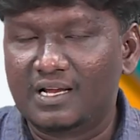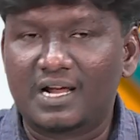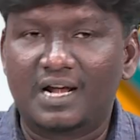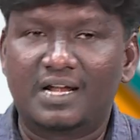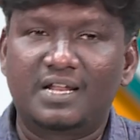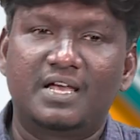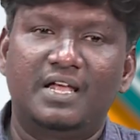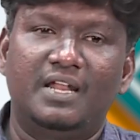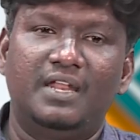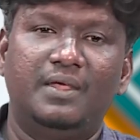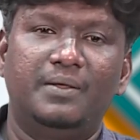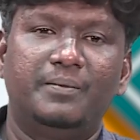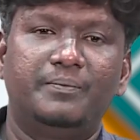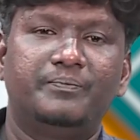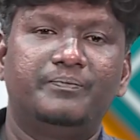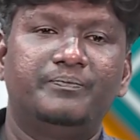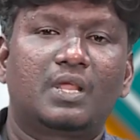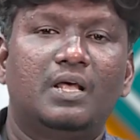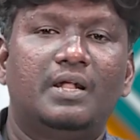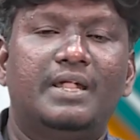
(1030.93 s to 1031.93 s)
கட்கரி
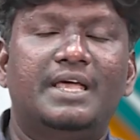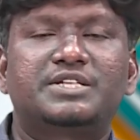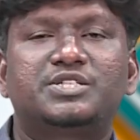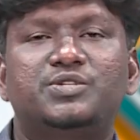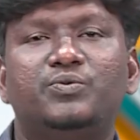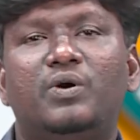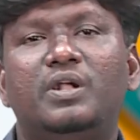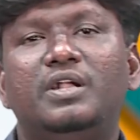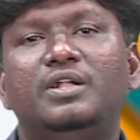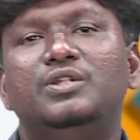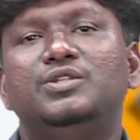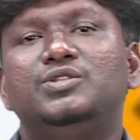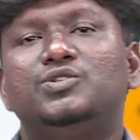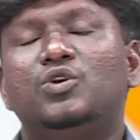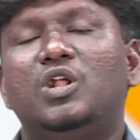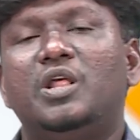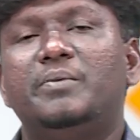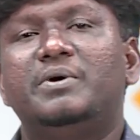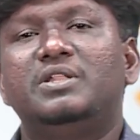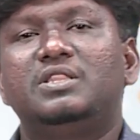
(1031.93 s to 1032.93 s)
நெக்ஸ்ட் ஒன்
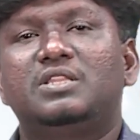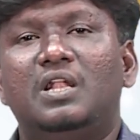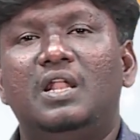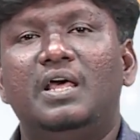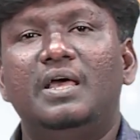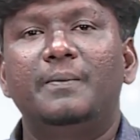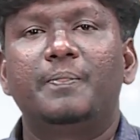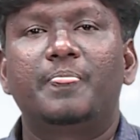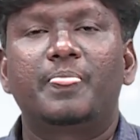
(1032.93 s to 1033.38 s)
ஜூலை மந்தில்